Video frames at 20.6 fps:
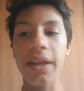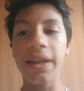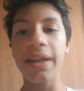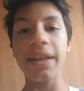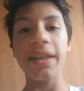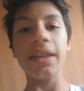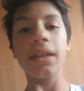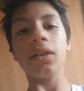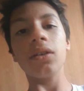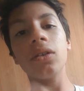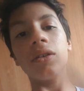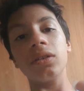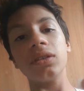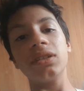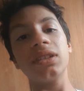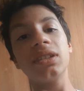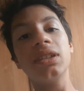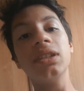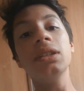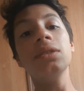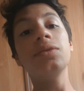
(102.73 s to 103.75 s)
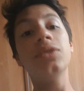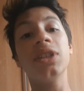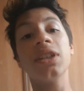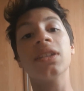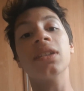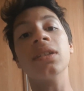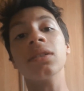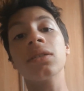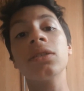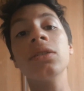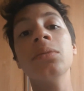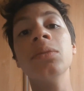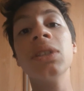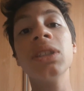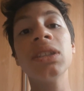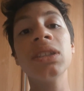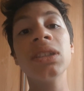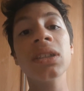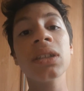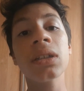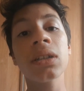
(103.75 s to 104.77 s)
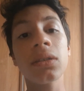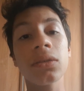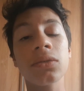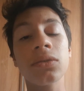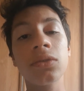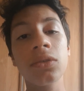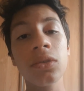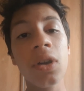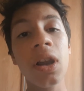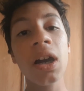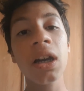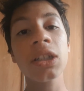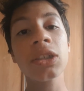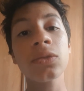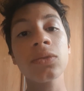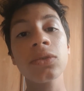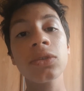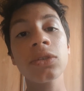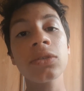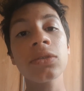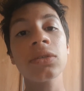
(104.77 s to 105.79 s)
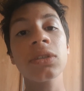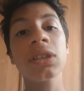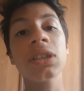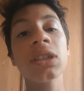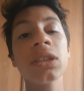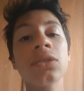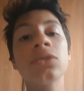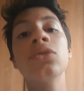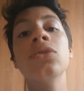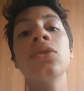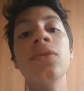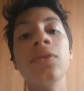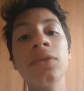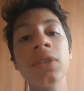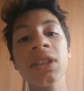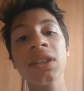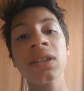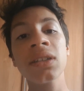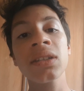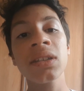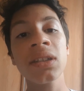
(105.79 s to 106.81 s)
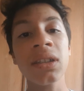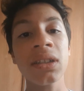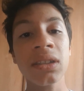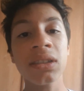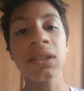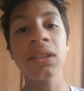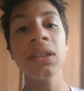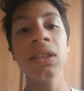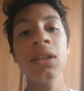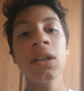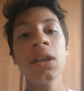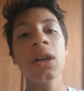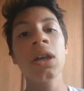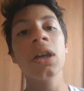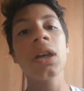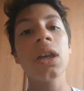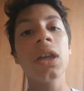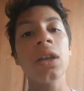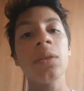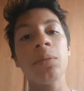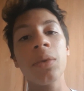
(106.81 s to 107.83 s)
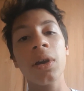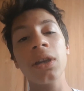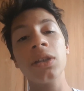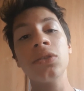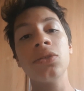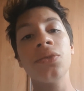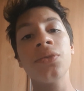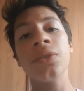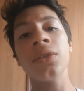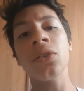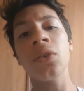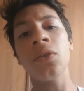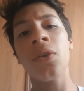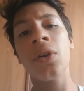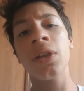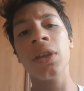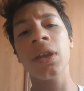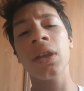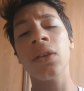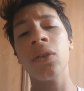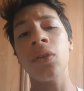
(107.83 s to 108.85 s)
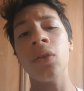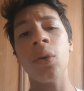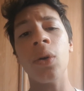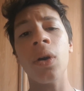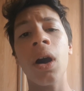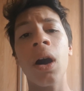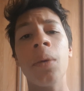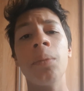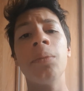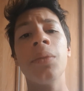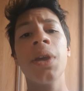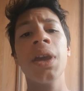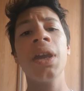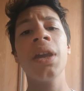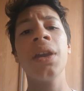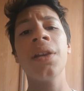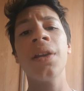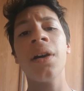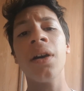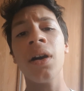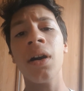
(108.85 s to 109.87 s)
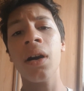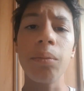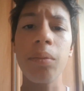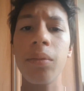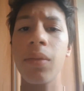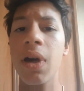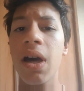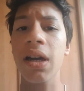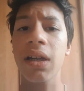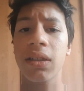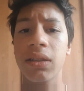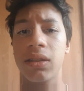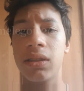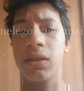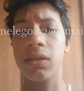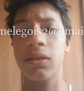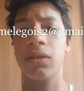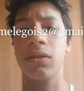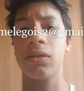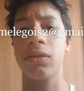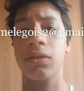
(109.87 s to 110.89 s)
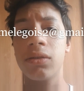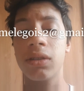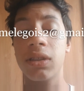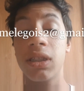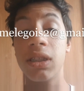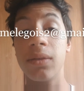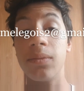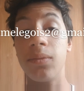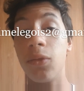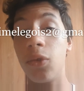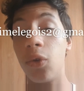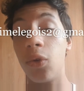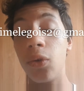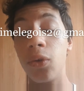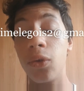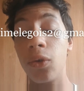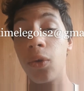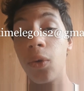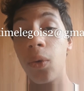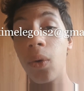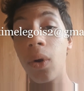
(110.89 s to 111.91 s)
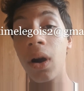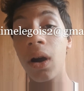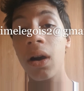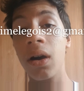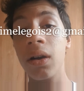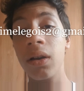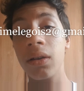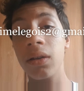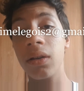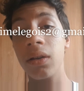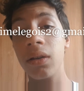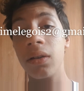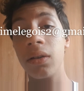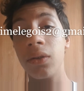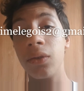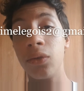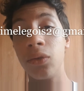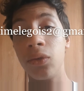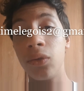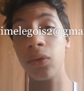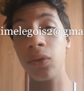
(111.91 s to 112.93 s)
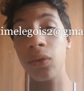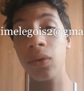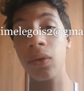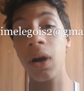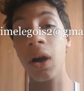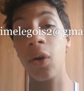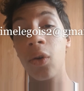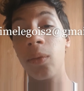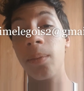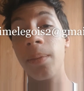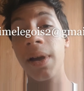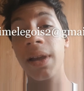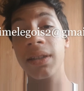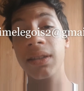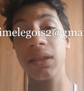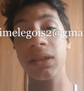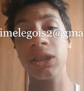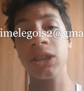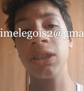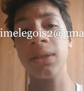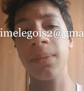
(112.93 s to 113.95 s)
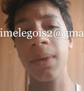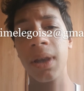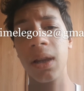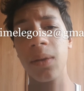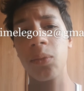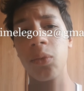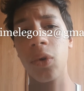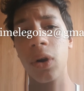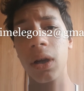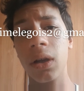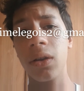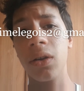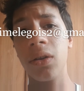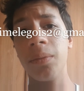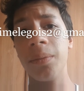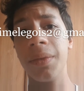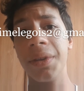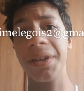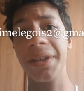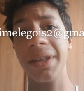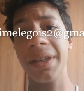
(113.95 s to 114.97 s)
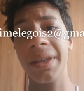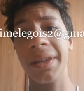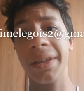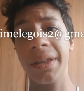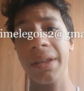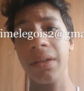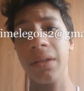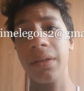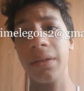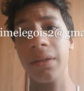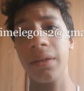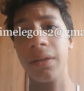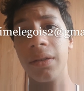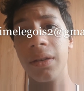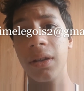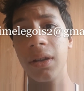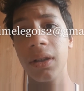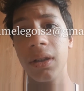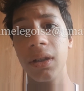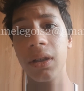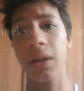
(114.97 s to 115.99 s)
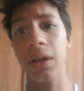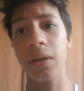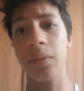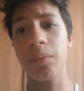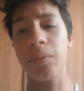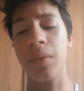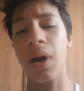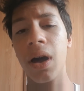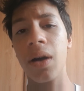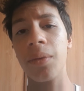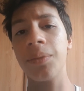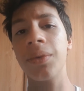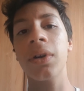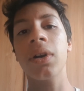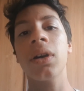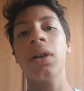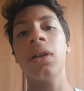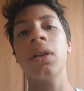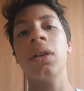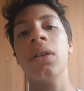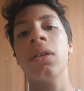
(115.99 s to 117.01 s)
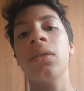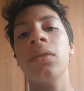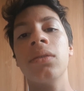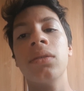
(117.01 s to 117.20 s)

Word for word: Et euh, si vous êtes un comédien de la région centre et que vous êtes intéressé, et eh ben, il suffit d'envoyer euh, un mail à maximelegois euh, de gmail.com et euh, bah, après